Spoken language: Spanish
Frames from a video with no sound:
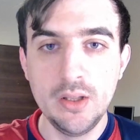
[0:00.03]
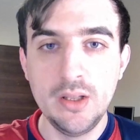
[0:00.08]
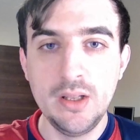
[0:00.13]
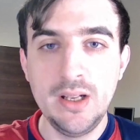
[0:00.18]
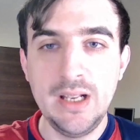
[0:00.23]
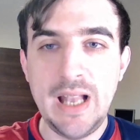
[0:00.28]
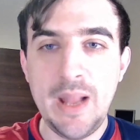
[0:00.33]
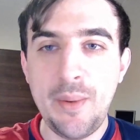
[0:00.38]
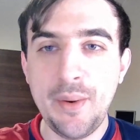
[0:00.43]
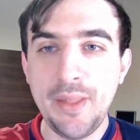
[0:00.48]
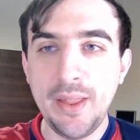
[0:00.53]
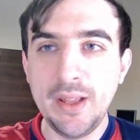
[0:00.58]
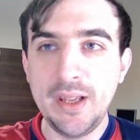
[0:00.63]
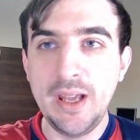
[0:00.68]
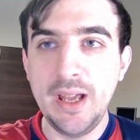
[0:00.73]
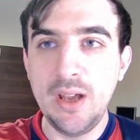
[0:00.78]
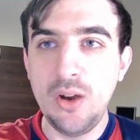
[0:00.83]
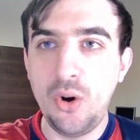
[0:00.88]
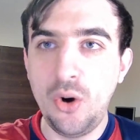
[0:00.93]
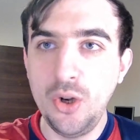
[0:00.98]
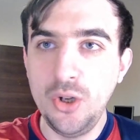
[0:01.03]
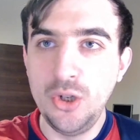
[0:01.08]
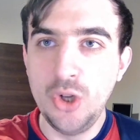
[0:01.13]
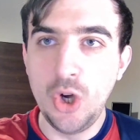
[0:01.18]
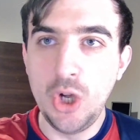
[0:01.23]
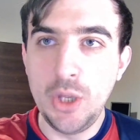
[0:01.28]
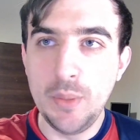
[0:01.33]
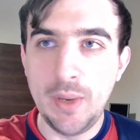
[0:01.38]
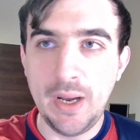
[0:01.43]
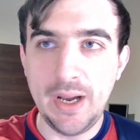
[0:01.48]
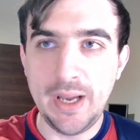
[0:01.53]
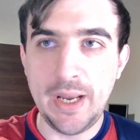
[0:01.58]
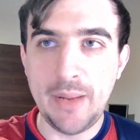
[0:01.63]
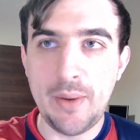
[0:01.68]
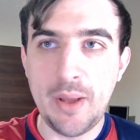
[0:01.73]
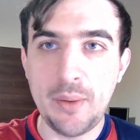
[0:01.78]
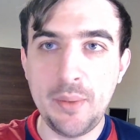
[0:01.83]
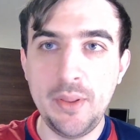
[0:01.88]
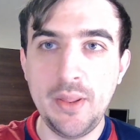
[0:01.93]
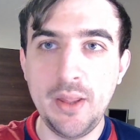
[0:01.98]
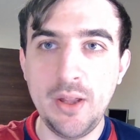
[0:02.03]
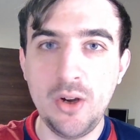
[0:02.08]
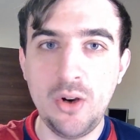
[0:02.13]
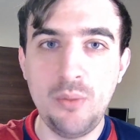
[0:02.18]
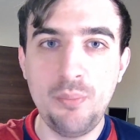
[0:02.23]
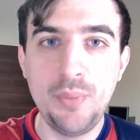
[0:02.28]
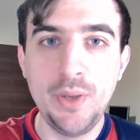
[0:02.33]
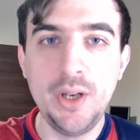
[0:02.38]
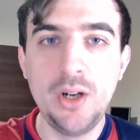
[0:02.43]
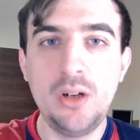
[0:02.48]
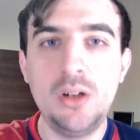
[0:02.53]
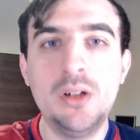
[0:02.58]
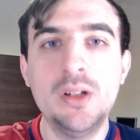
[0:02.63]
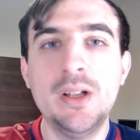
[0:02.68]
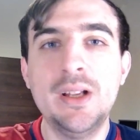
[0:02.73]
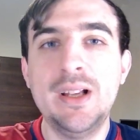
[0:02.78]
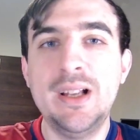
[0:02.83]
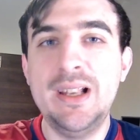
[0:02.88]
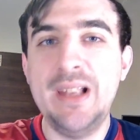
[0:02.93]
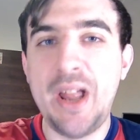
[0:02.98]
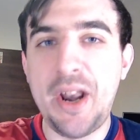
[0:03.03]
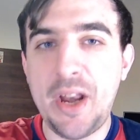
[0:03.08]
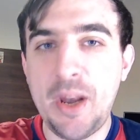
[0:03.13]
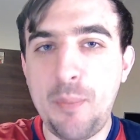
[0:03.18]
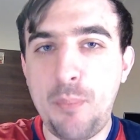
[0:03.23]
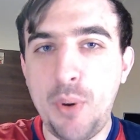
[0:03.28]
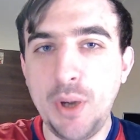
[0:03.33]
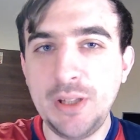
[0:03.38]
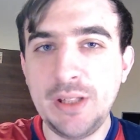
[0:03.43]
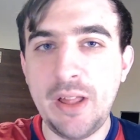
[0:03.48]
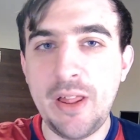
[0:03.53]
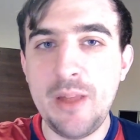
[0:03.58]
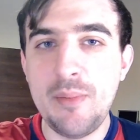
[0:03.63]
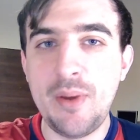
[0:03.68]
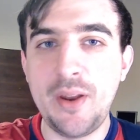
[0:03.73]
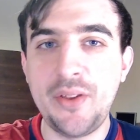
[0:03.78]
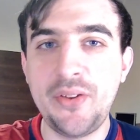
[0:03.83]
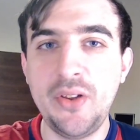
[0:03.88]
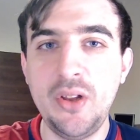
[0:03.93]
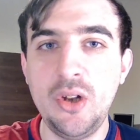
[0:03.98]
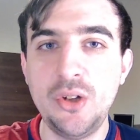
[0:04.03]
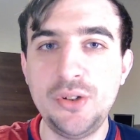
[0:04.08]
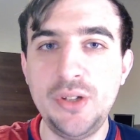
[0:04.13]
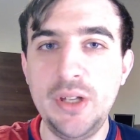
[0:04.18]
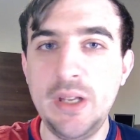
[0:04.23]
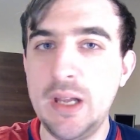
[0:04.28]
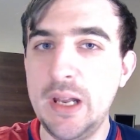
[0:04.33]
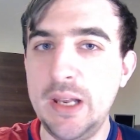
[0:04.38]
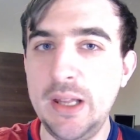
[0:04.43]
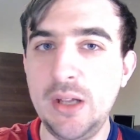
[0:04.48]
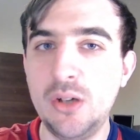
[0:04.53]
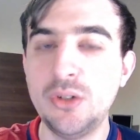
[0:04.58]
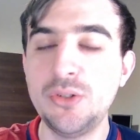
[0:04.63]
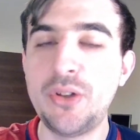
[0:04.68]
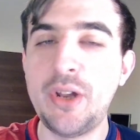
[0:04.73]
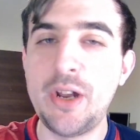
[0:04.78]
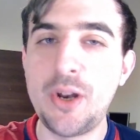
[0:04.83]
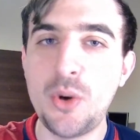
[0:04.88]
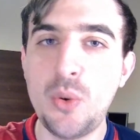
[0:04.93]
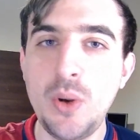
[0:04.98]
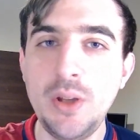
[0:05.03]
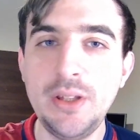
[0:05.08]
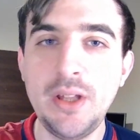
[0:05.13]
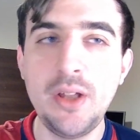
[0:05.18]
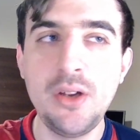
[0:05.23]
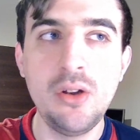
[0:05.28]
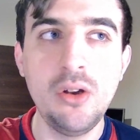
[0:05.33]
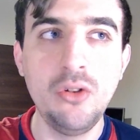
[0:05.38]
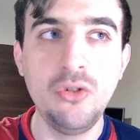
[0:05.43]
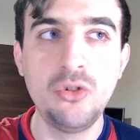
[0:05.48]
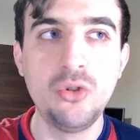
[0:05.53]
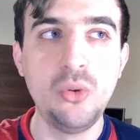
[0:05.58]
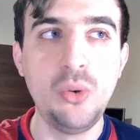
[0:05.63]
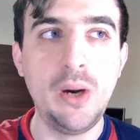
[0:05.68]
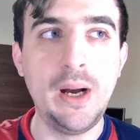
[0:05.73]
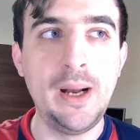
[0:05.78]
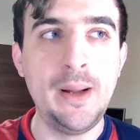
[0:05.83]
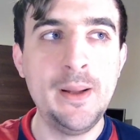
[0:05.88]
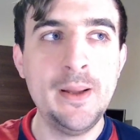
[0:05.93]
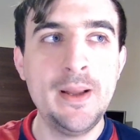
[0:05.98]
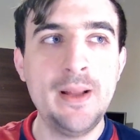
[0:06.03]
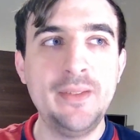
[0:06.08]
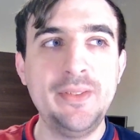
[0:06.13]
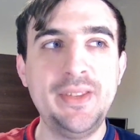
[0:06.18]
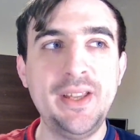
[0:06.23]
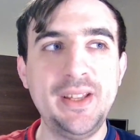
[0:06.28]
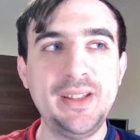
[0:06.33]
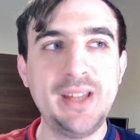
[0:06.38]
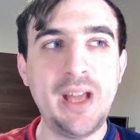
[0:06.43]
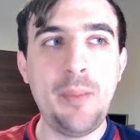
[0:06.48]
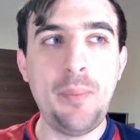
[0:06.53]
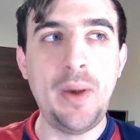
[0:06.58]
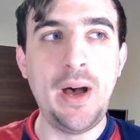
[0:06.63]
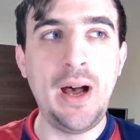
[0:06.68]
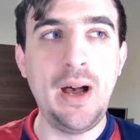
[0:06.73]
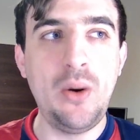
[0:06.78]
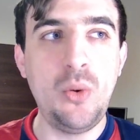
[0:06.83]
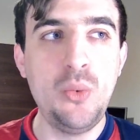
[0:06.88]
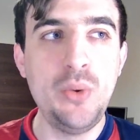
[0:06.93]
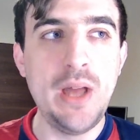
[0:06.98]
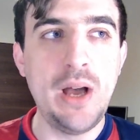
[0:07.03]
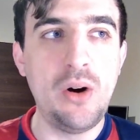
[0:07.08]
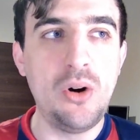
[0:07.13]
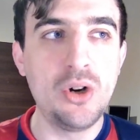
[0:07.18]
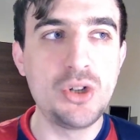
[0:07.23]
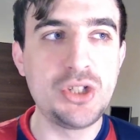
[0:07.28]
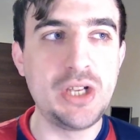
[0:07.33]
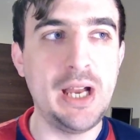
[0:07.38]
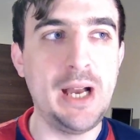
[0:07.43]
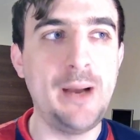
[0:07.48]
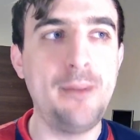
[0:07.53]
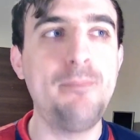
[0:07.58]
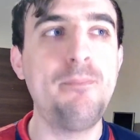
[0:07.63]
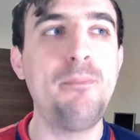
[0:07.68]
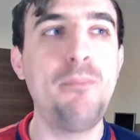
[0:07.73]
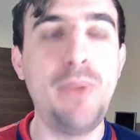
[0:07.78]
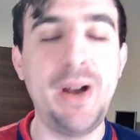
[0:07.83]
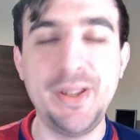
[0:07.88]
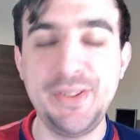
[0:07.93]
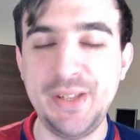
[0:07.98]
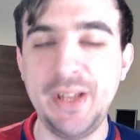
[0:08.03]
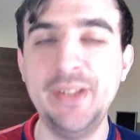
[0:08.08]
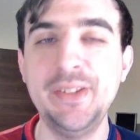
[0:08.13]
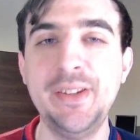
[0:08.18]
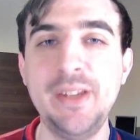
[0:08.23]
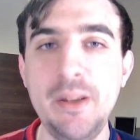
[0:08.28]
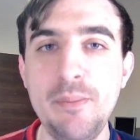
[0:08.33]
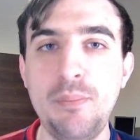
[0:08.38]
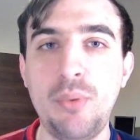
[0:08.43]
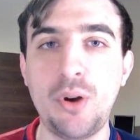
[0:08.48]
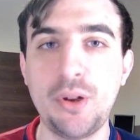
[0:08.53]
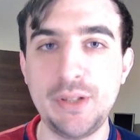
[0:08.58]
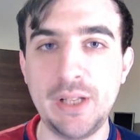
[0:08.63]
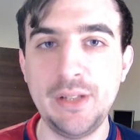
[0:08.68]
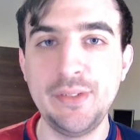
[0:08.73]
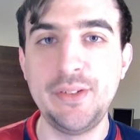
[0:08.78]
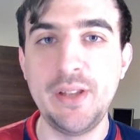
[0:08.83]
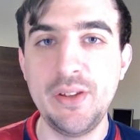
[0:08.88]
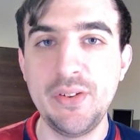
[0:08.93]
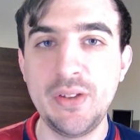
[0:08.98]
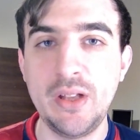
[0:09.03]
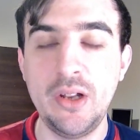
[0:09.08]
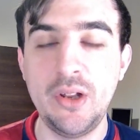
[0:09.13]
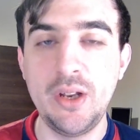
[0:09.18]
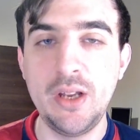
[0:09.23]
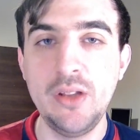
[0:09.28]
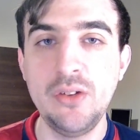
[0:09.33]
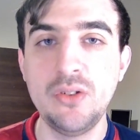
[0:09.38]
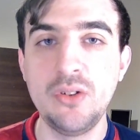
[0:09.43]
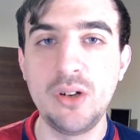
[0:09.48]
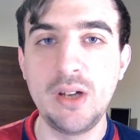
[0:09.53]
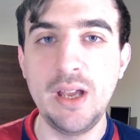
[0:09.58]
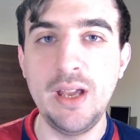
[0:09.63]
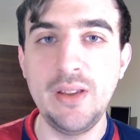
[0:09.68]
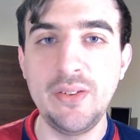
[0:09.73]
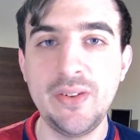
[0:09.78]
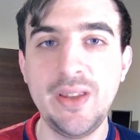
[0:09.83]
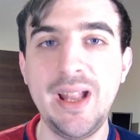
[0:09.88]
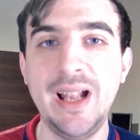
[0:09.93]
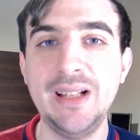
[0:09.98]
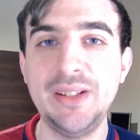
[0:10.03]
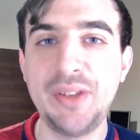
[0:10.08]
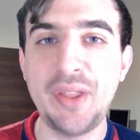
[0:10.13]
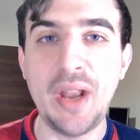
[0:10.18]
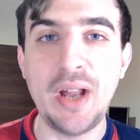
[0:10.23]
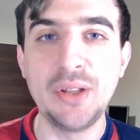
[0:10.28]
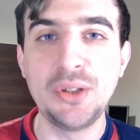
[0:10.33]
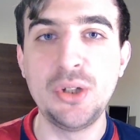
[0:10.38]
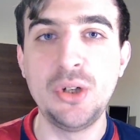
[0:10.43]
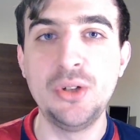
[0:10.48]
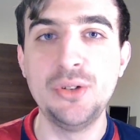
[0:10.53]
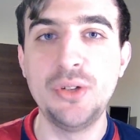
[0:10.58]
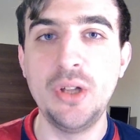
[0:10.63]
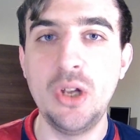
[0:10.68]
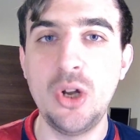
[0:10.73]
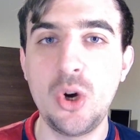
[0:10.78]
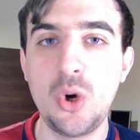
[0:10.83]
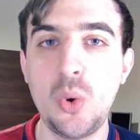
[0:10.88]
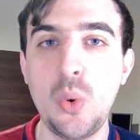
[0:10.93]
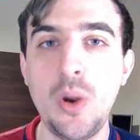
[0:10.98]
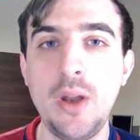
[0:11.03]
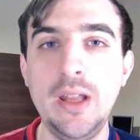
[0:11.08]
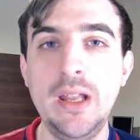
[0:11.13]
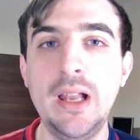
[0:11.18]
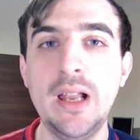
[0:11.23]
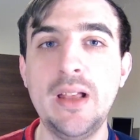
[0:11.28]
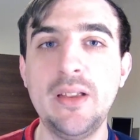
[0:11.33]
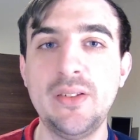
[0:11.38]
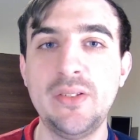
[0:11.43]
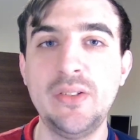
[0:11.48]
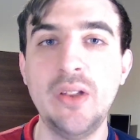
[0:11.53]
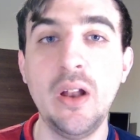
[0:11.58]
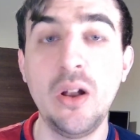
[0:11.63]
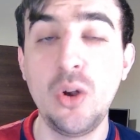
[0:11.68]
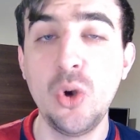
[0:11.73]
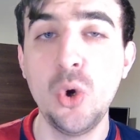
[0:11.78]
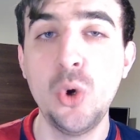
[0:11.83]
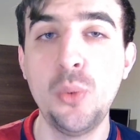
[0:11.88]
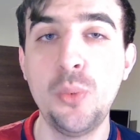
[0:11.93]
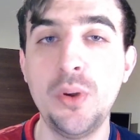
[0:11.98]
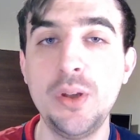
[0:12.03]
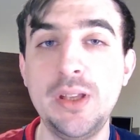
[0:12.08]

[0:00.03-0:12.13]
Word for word: La verdad que hoy no iba a grabar video, pero la respuesta de Marcelo Tinelli contra Rubén Darío Insúa destapa una olla bastante importante en San Lorenzo, que es el trato de los juveniles del club.